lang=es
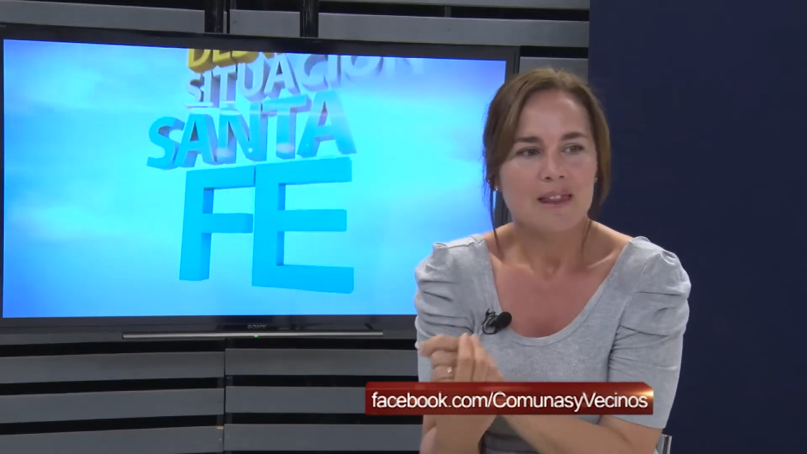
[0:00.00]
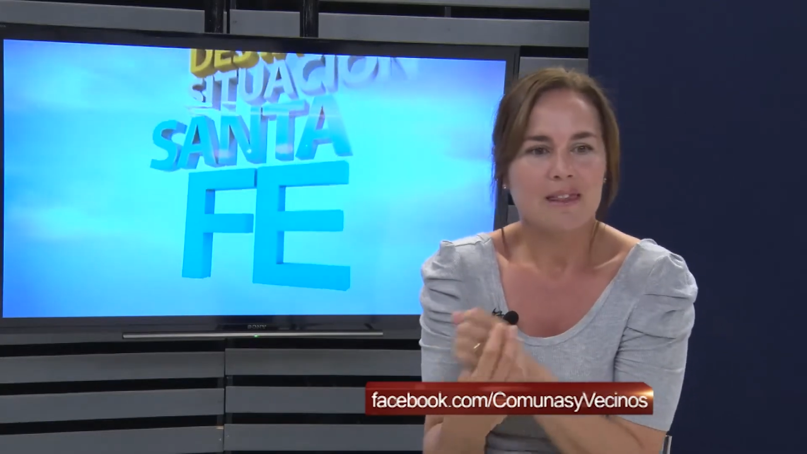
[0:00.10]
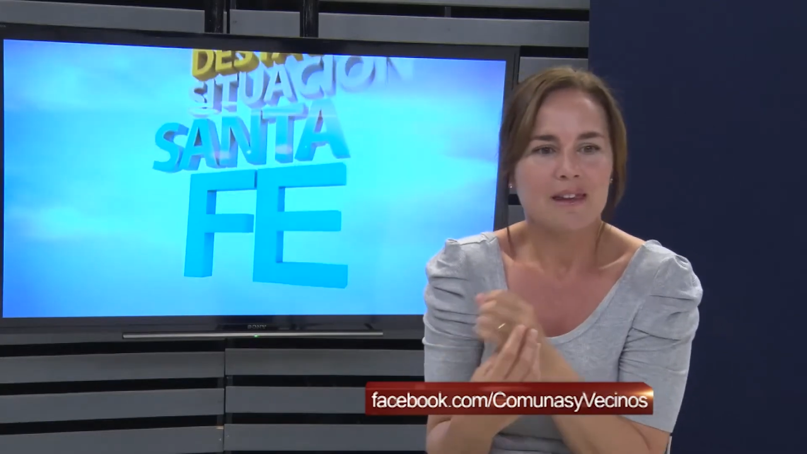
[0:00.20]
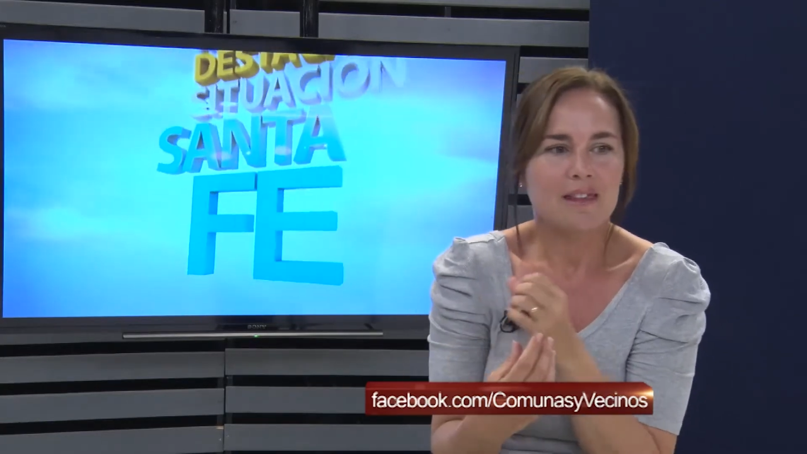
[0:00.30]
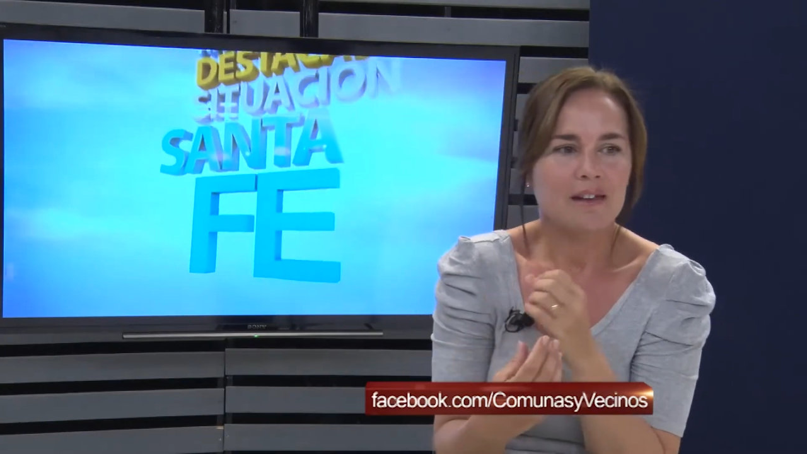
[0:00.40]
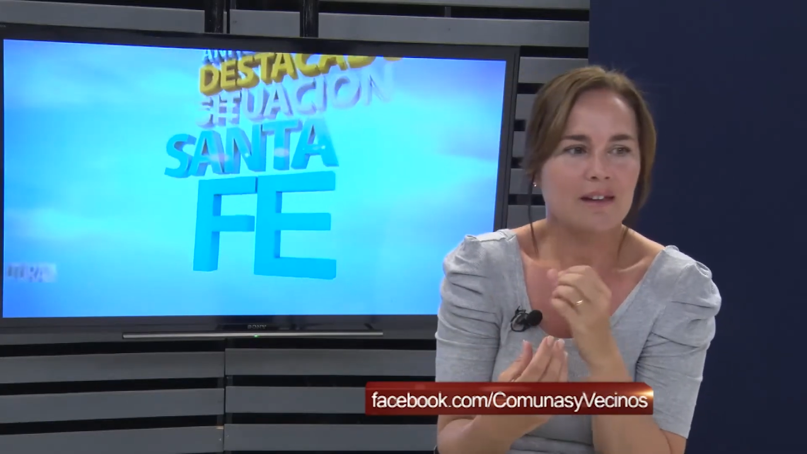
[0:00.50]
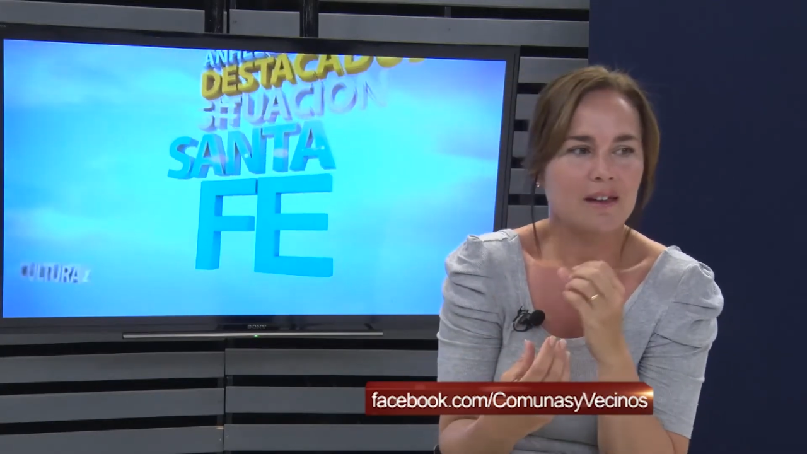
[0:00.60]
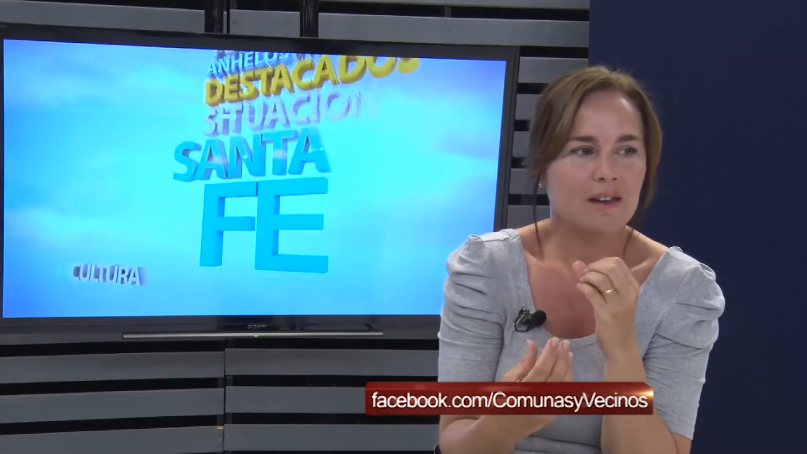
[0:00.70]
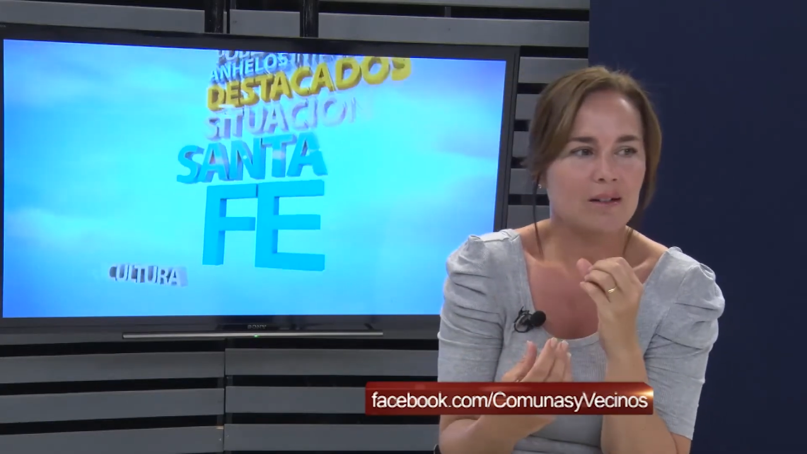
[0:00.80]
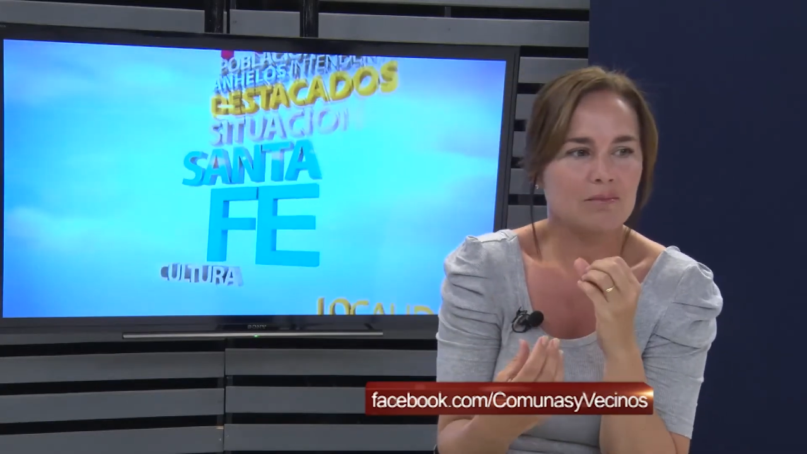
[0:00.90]

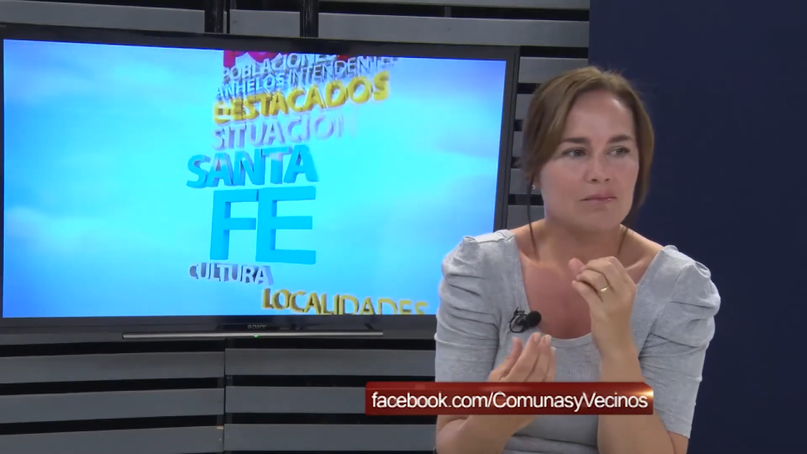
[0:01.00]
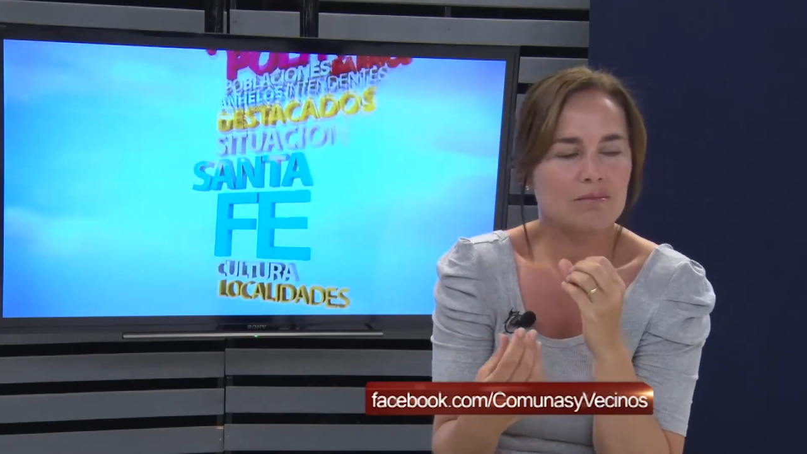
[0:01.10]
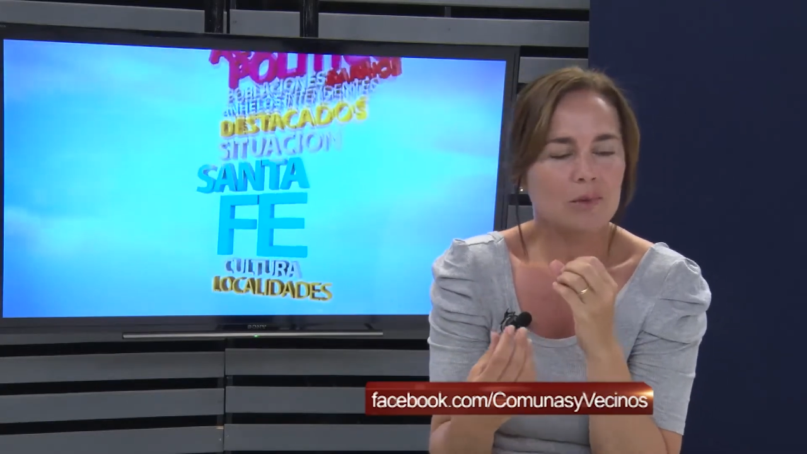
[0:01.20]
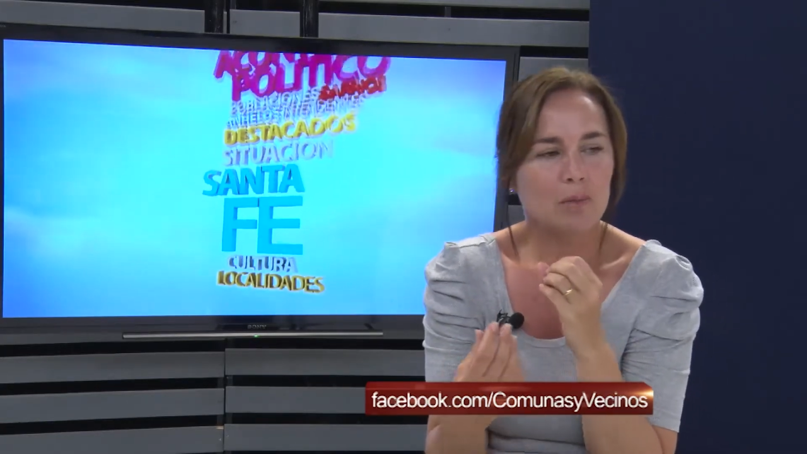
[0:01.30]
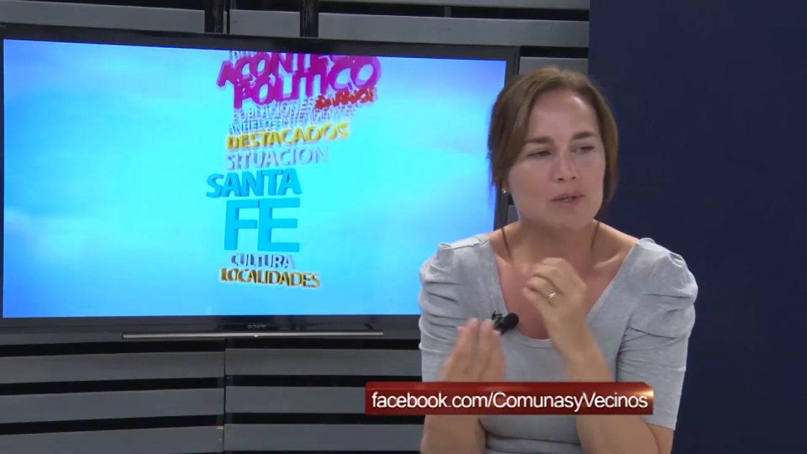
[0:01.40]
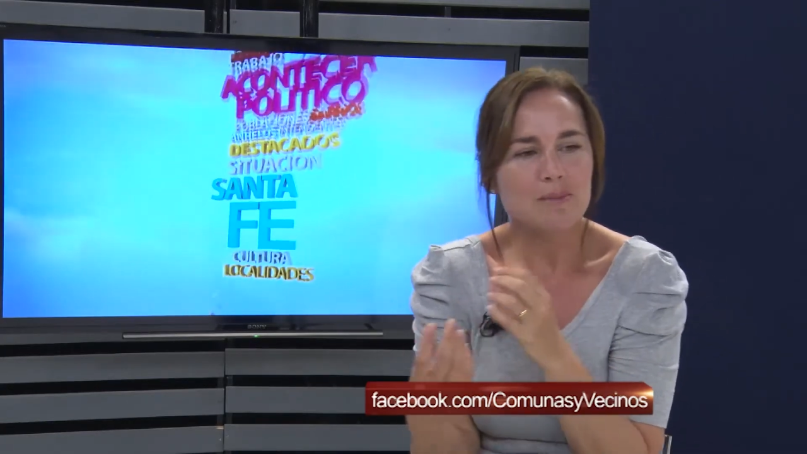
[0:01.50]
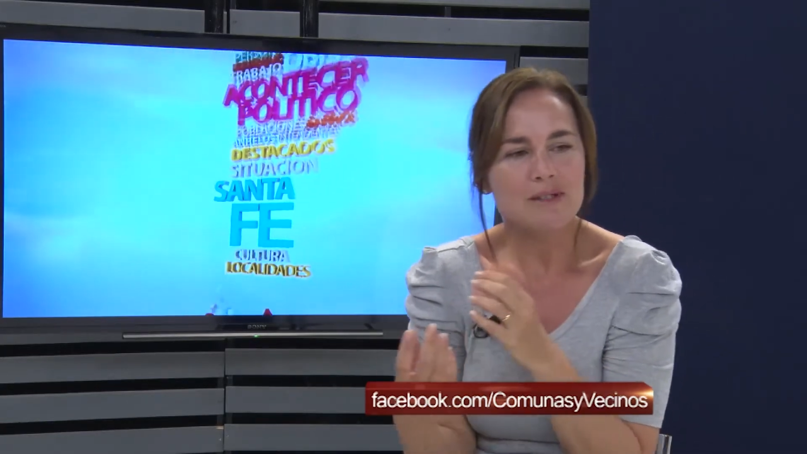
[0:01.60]
de como siempre